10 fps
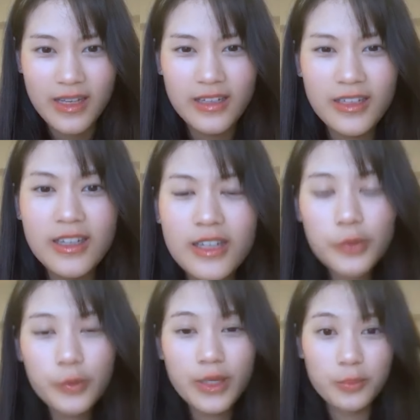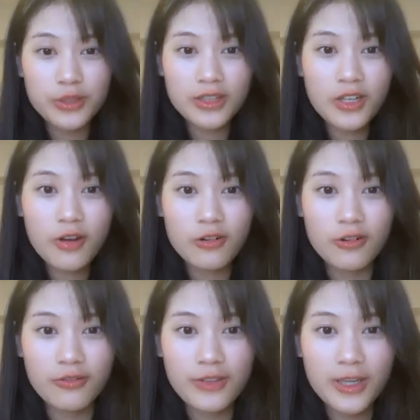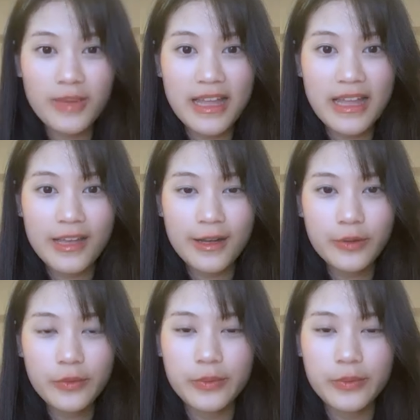เออหนูเห็นโปสเตอร์ของน้องเฟรมแล้ว